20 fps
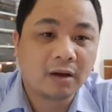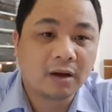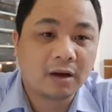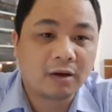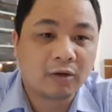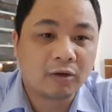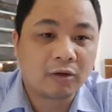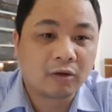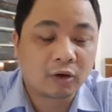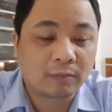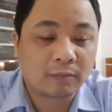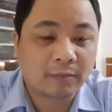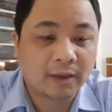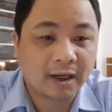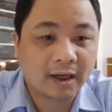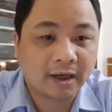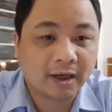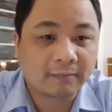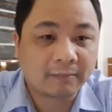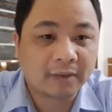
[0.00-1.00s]
à, còn hôm
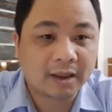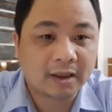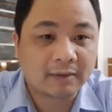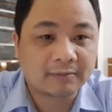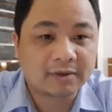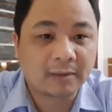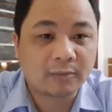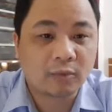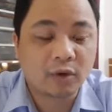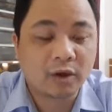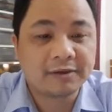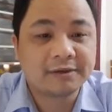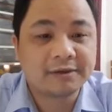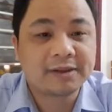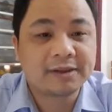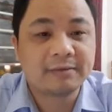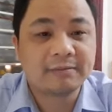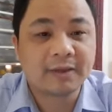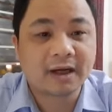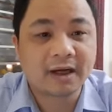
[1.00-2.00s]
nay các em tham gia buổi
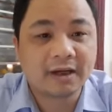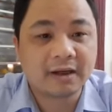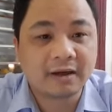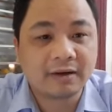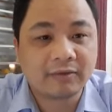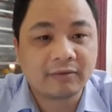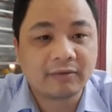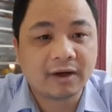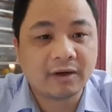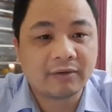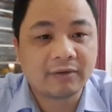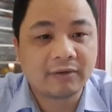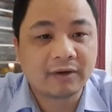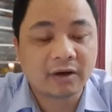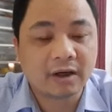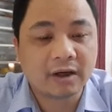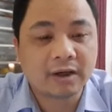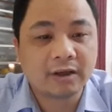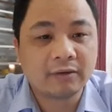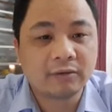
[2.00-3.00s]
livestream này và vào
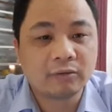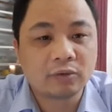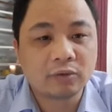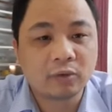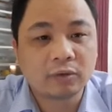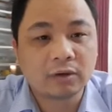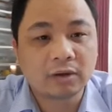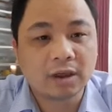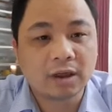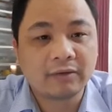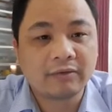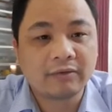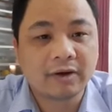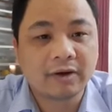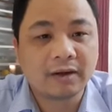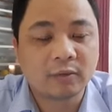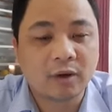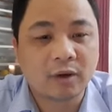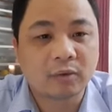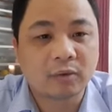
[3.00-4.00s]
kênh YouTube thầy Phan
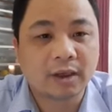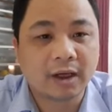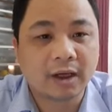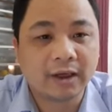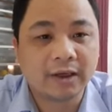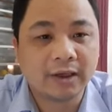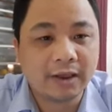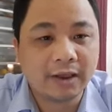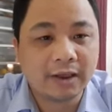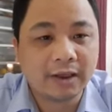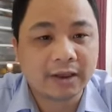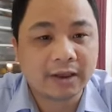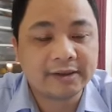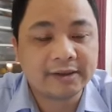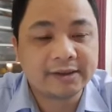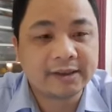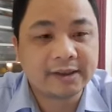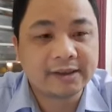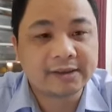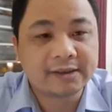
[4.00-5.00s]
Điệp Đoàn của thầy
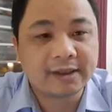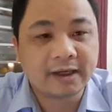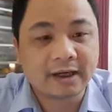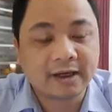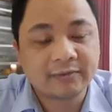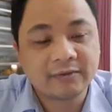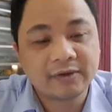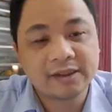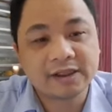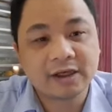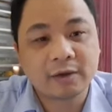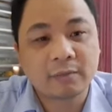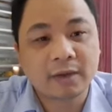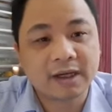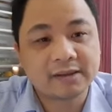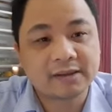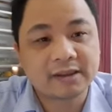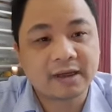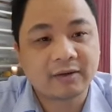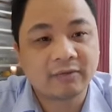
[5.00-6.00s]
kênh chia sẻ các video
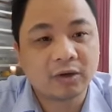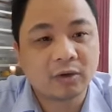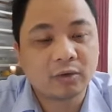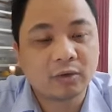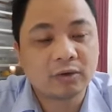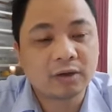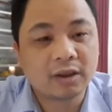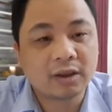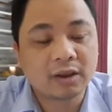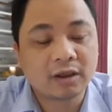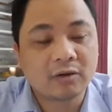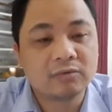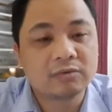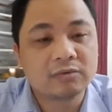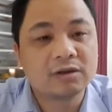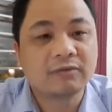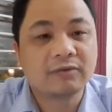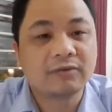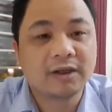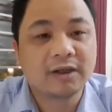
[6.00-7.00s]
bài giảng về ôn thi công
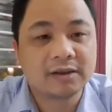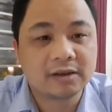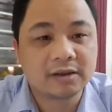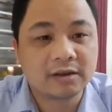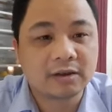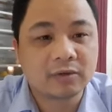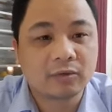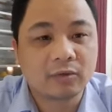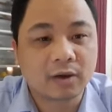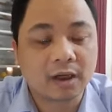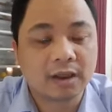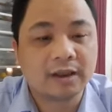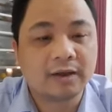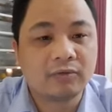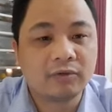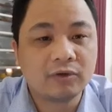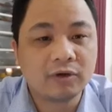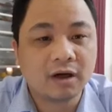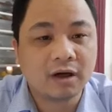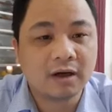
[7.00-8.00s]
chức viên chức của các địa
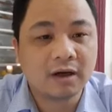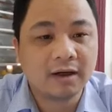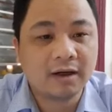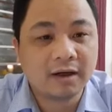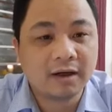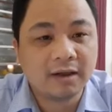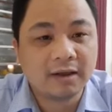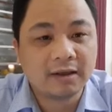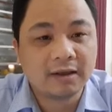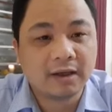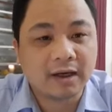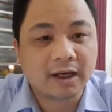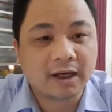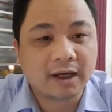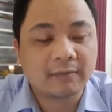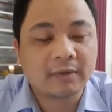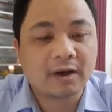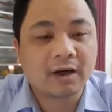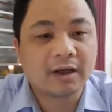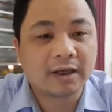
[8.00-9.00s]
phương thì các
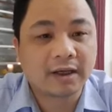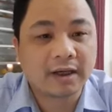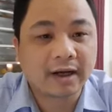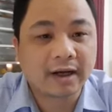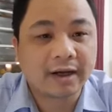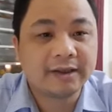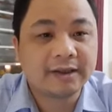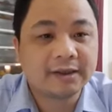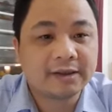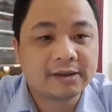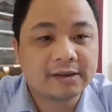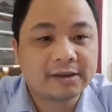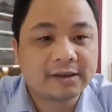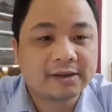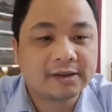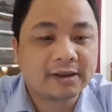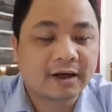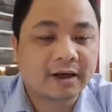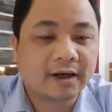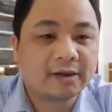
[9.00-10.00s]
em đăng ký kênh chia
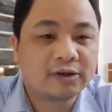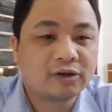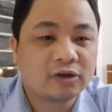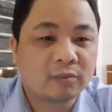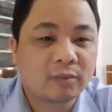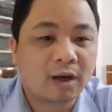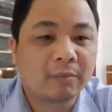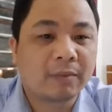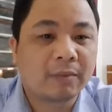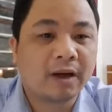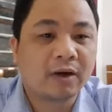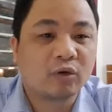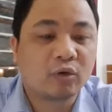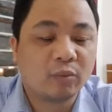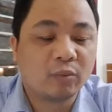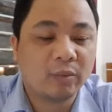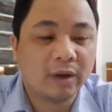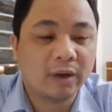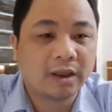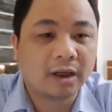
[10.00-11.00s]
sẻ kênh cho bạn bè của
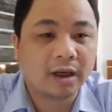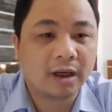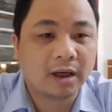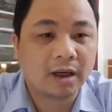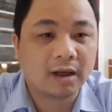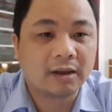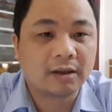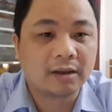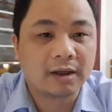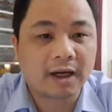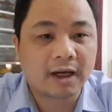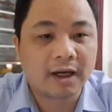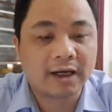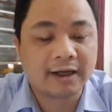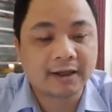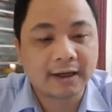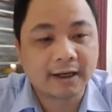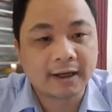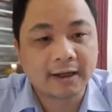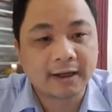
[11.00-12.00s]
mình à,
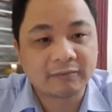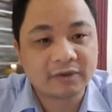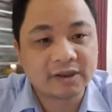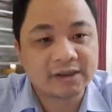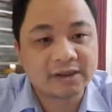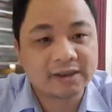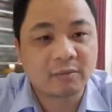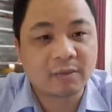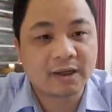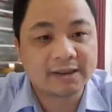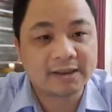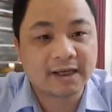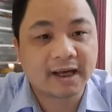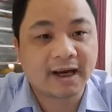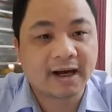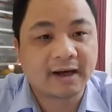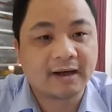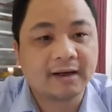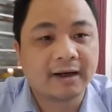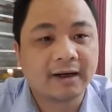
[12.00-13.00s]
like các video bài
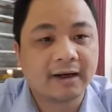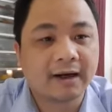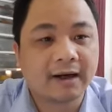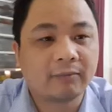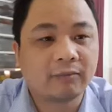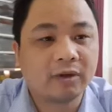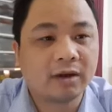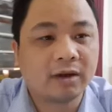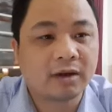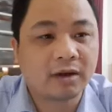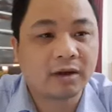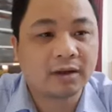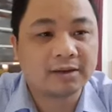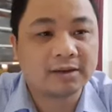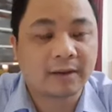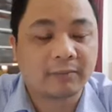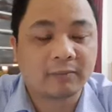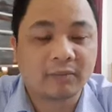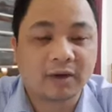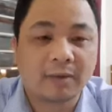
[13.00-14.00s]
giảng thì các em được à,
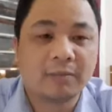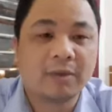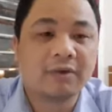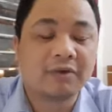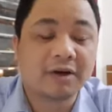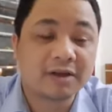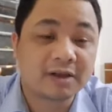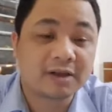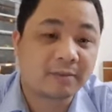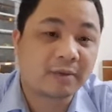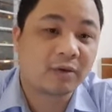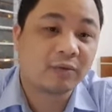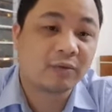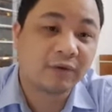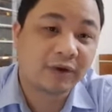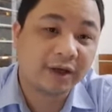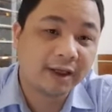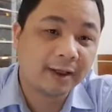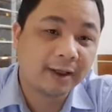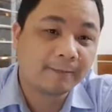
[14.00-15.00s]
giảm 50% học
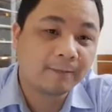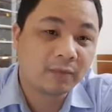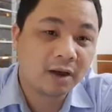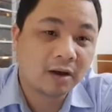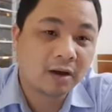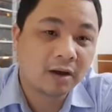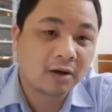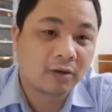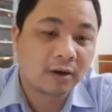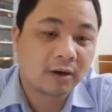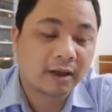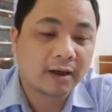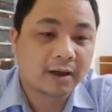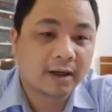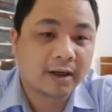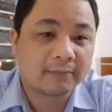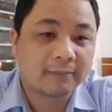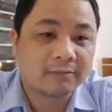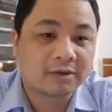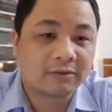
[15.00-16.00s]
phí có nghĩa là
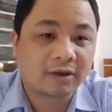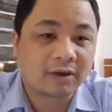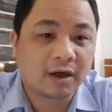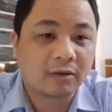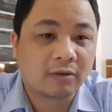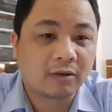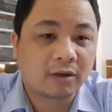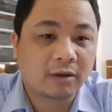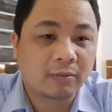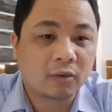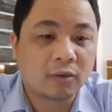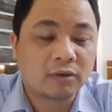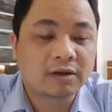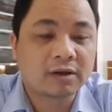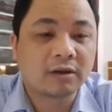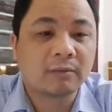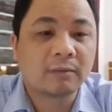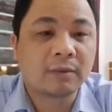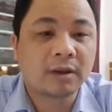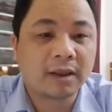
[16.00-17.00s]
các em chỉ phải đóng
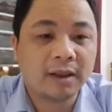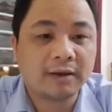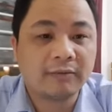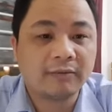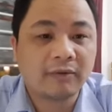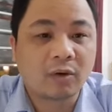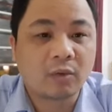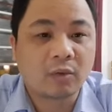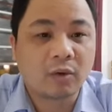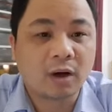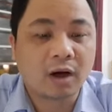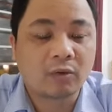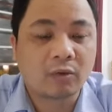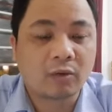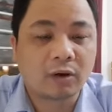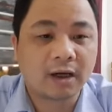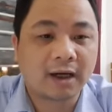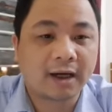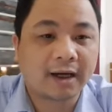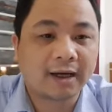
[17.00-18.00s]
450.000 ờ, và khóa học
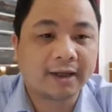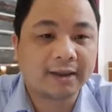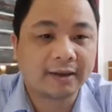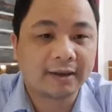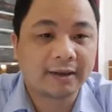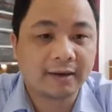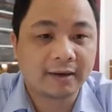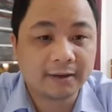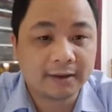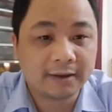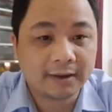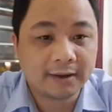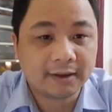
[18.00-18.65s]
online thì ờ,